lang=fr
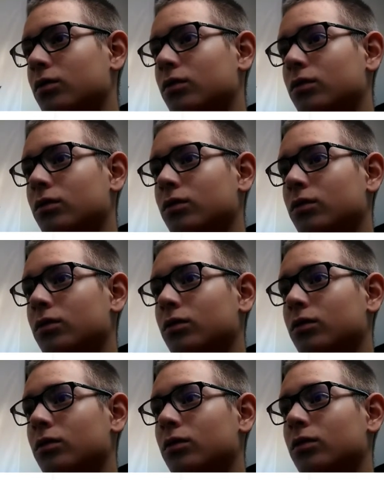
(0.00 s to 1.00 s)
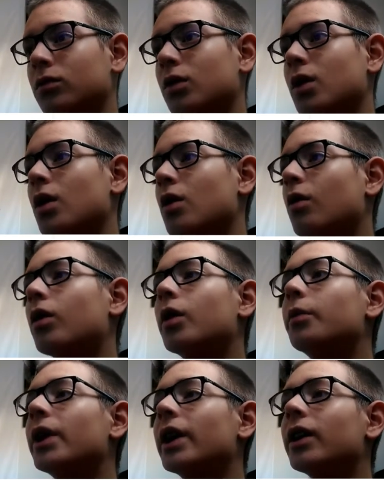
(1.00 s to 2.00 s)
Pas ah,
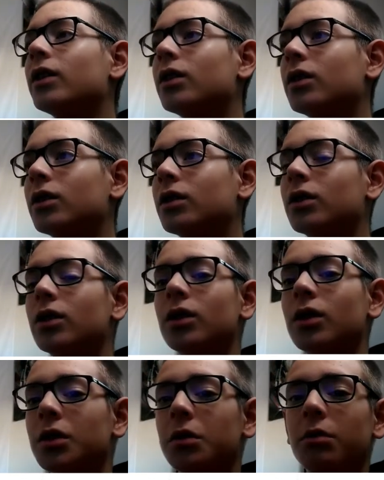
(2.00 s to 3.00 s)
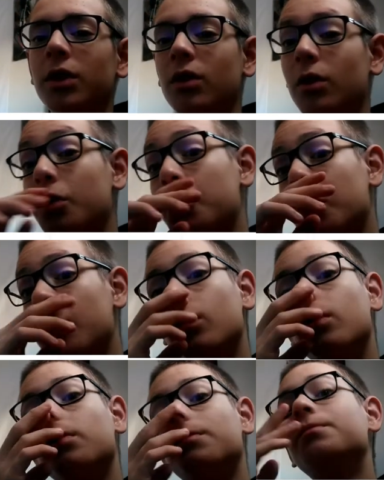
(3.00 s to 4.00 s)
comme elle. Mettons que...
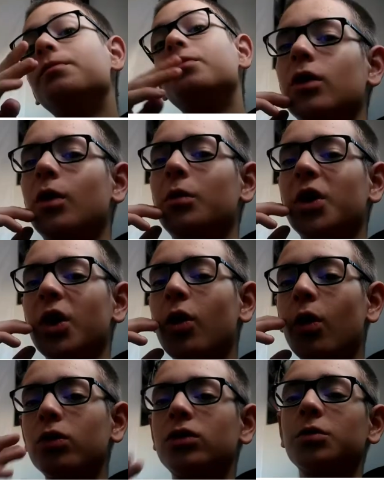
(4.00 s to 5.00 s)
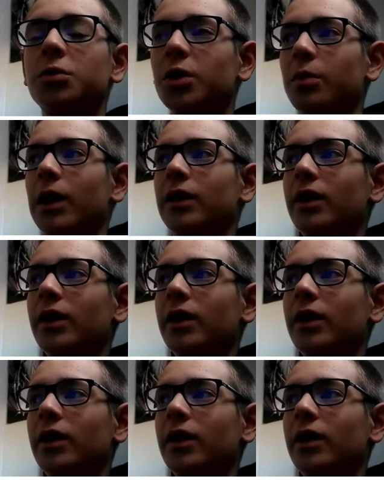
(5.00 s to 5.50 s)
Euh, là, on met un gros zoom sur ma